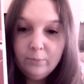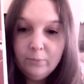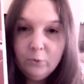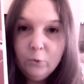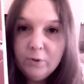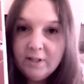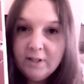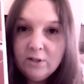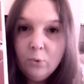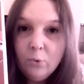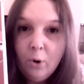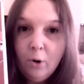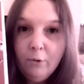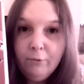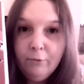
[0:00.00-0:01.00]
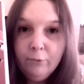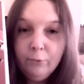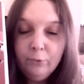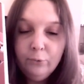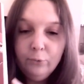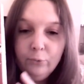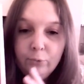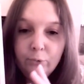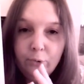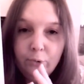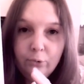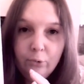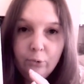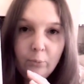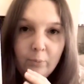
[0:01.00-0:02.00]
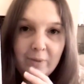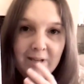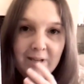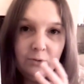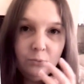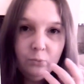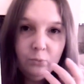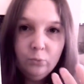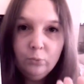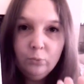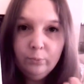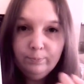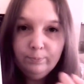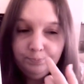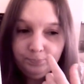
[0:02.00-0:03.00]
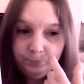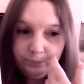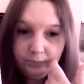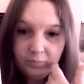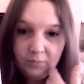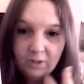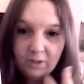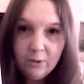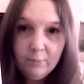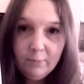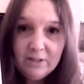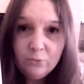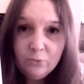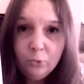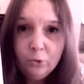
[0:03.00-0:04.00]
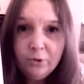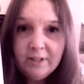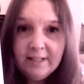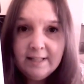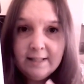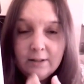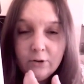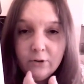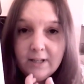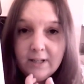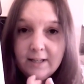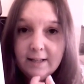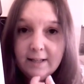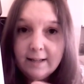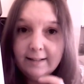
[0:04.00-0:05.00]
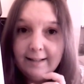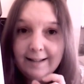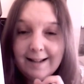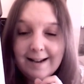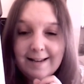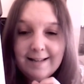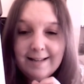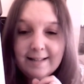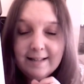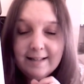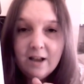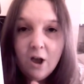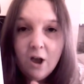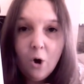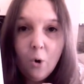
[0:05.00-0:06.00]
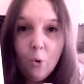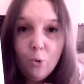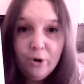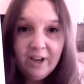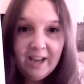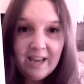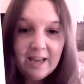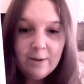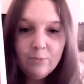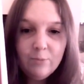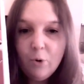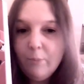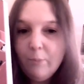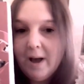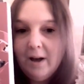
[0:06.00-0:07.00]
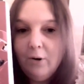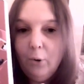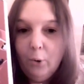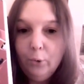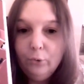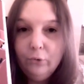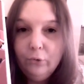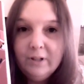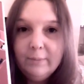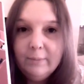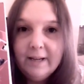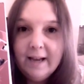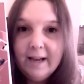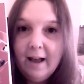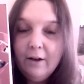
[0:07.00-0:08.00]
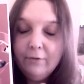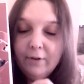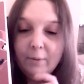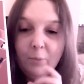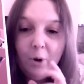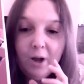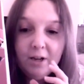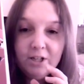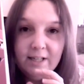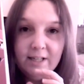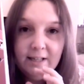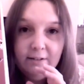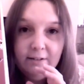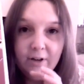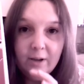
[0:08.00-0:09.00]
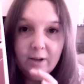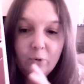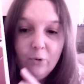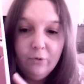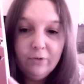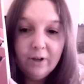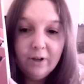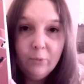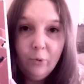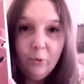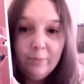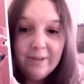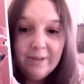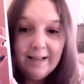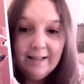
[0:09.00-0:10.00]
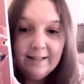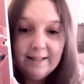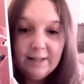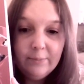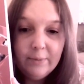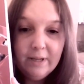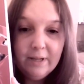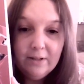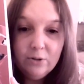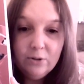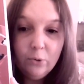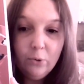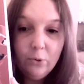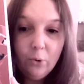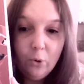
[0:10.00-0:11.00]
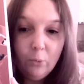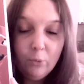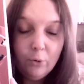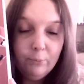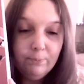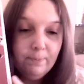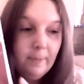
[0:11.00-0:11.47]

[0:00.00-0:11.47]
tout ça sur un fond donc de maison maison de disques qui est analysée au crible par euh, Tony Béard. Enfin, moi, j'ai vraiment, vraiment bien aimé ce roman.